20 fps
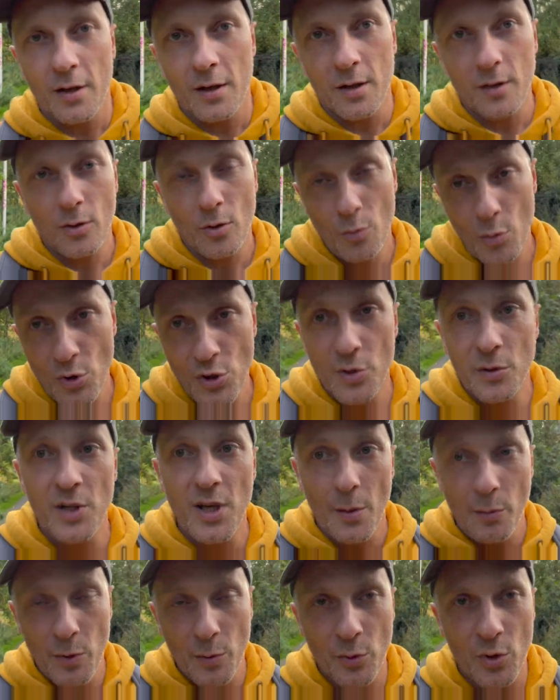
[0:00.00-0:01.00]
no
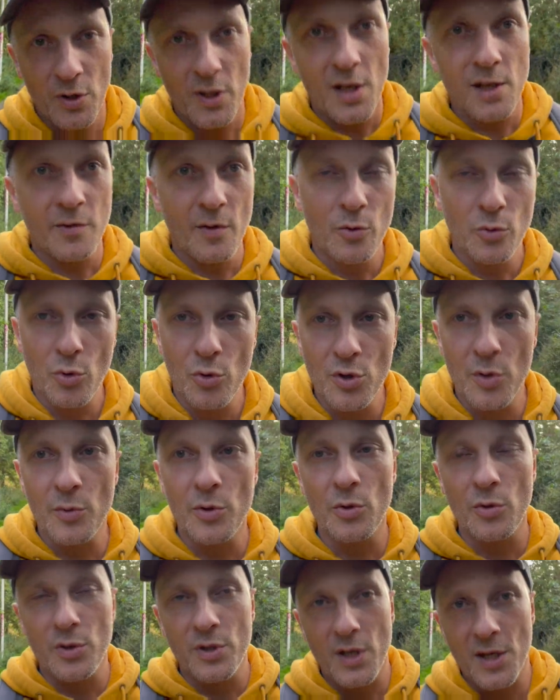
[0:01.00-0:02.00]
może ja bym to nazwał
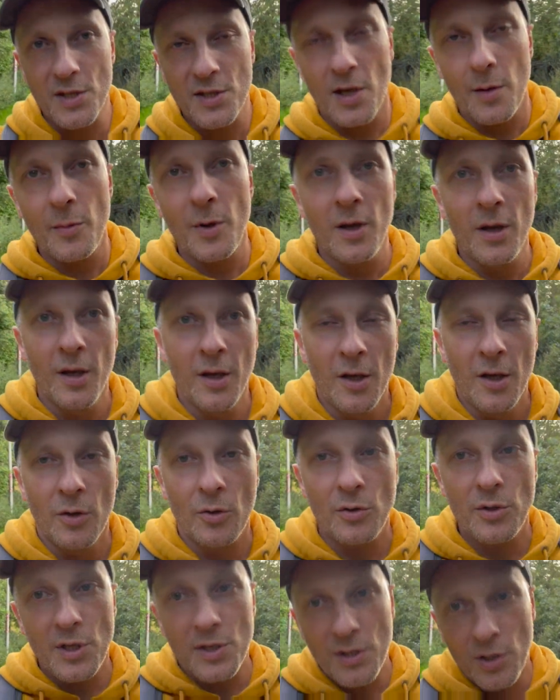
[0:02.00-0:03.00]
dużym sukcesem
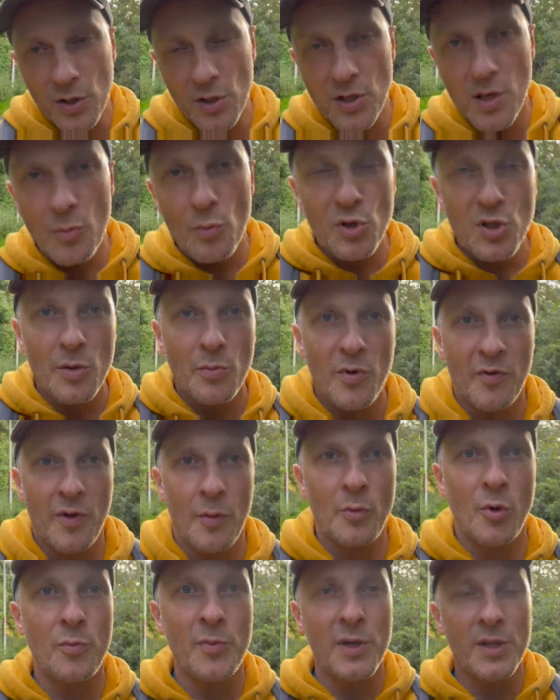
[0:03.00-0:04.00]
to niestety nie możemy
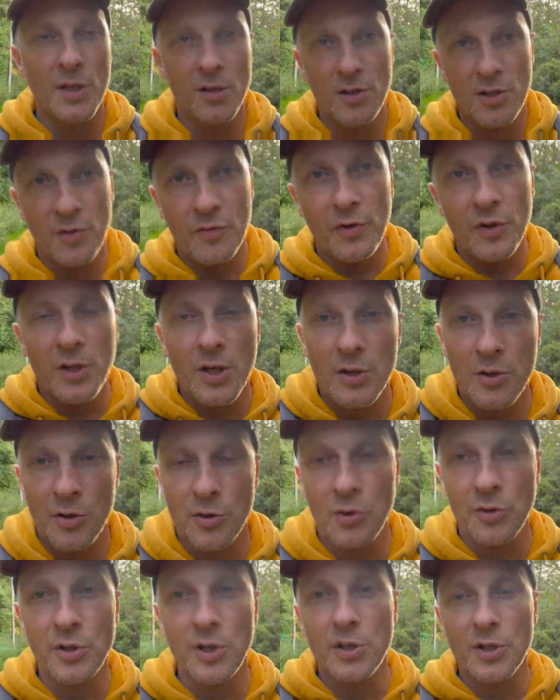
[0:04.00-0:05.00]
Wam obiecać, że Wy też
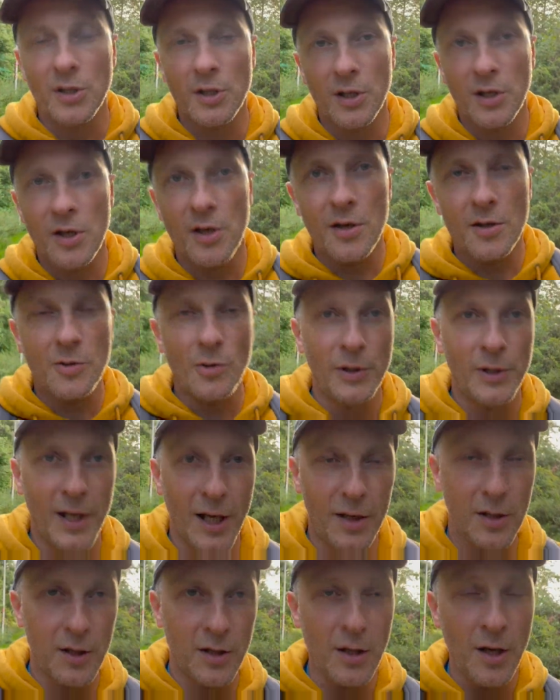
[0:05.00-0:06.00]
osiągniecie takie
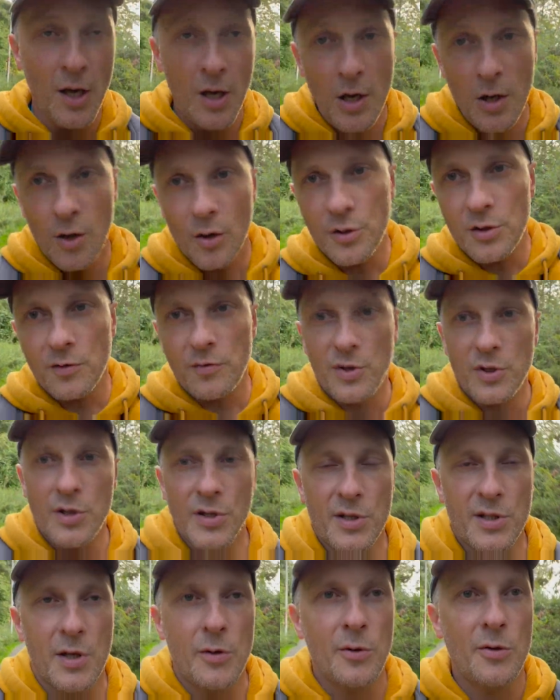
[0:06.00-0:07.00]
rezultaty.
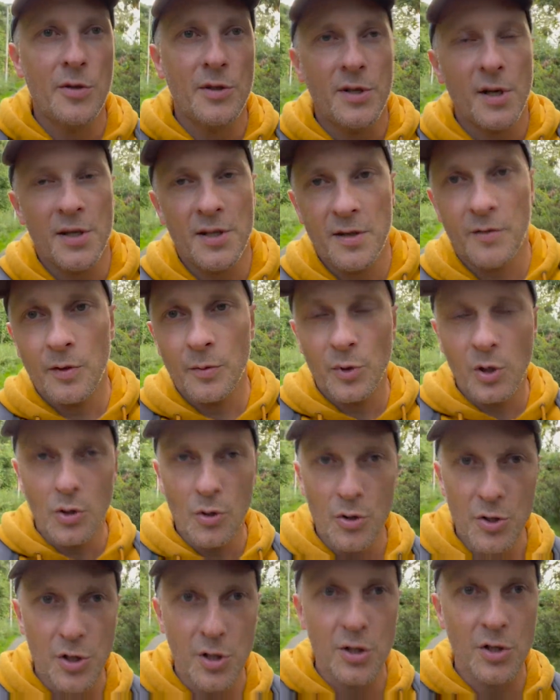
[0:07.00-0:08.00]
Oczywiście z całego serca Wam
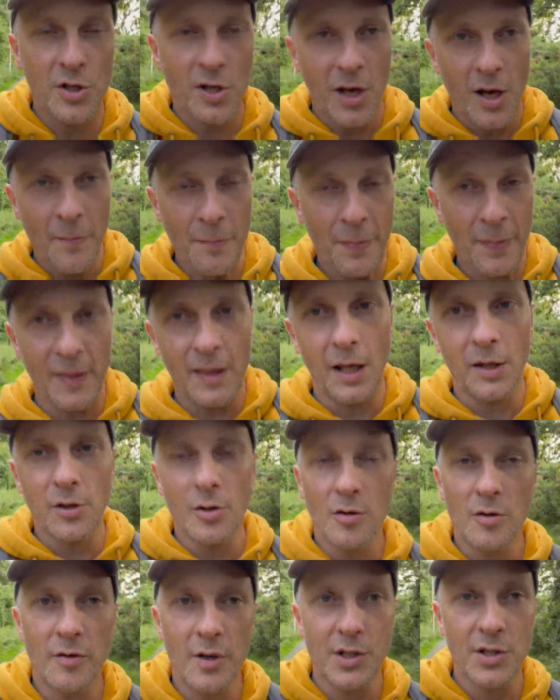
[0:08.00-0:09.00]
tego życzę,
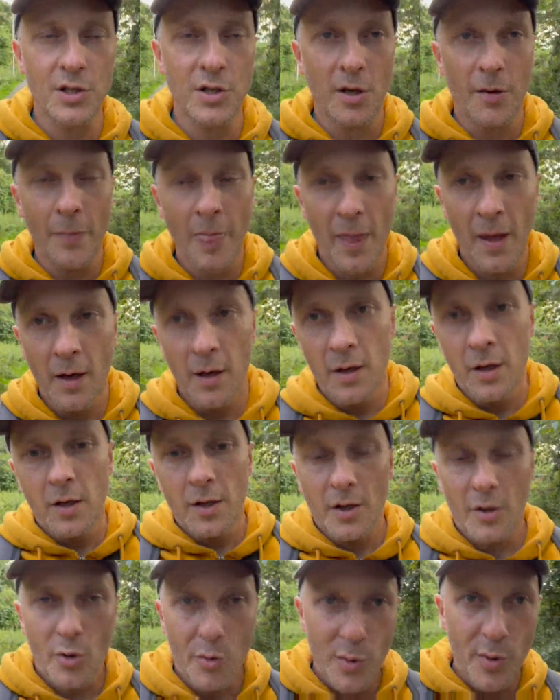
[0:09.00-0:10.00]
dlatego właśnie
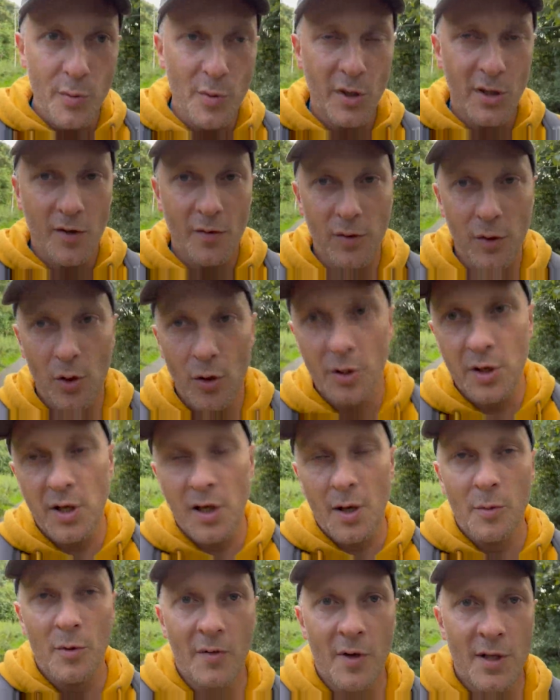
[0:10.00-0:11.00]
e, robimy te
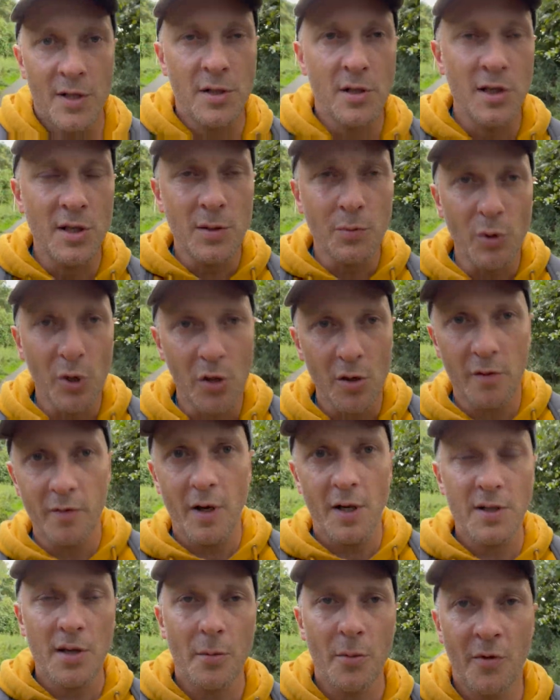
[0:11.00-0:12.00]
vlogi, aby Was
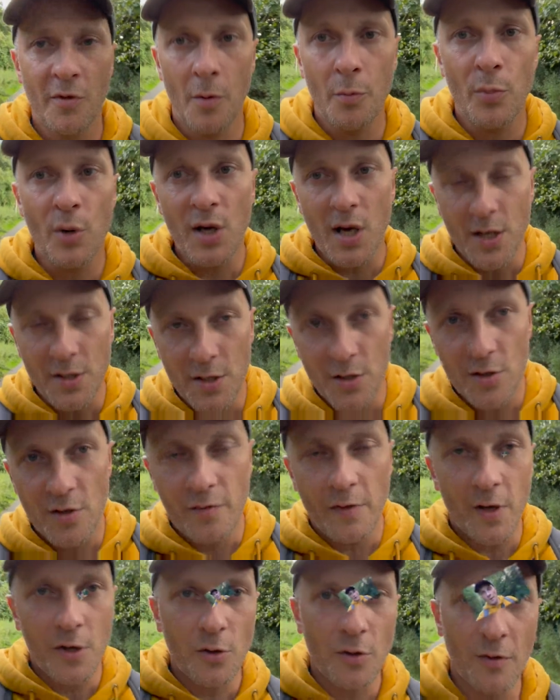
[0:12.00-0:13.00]
inspirować, aby Wam pokazać,
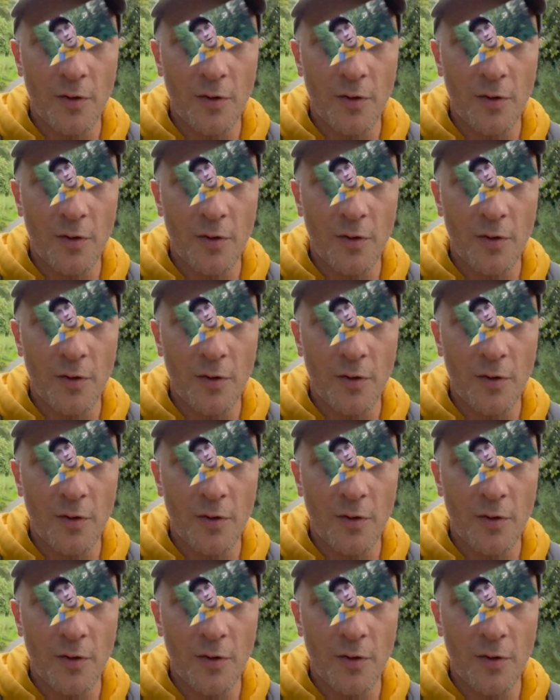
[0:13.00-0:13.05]
że warto